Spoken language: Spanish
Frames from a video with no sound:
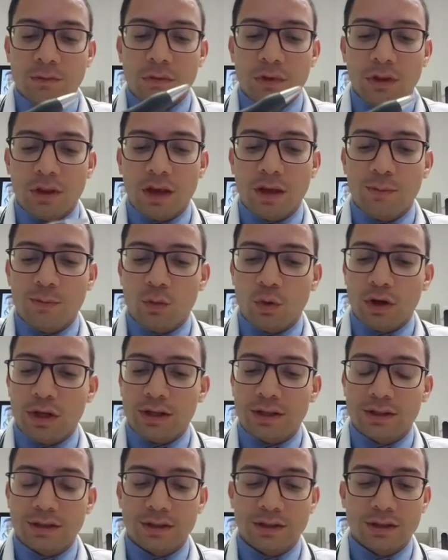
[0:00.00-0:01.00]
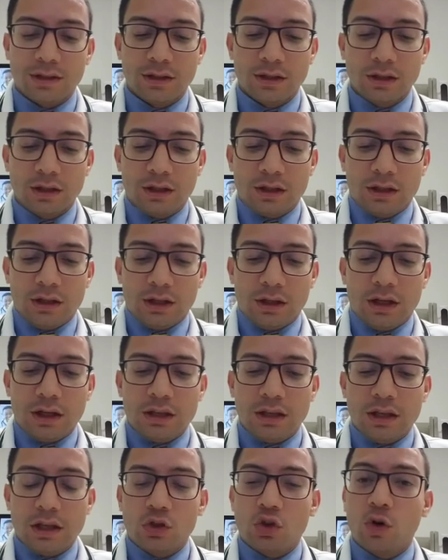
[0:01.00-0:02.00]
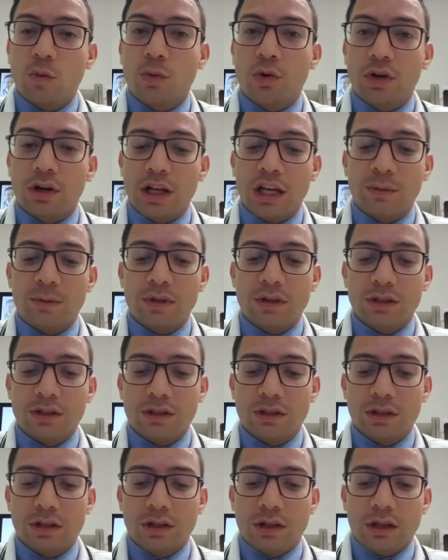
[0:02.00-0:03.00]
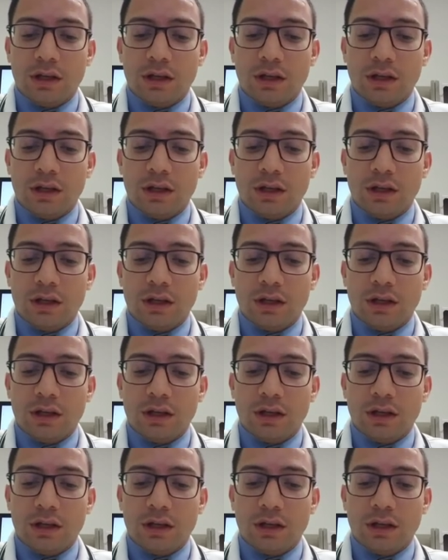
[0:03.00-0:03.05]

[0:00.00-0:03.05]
Después, que tienen sus programas,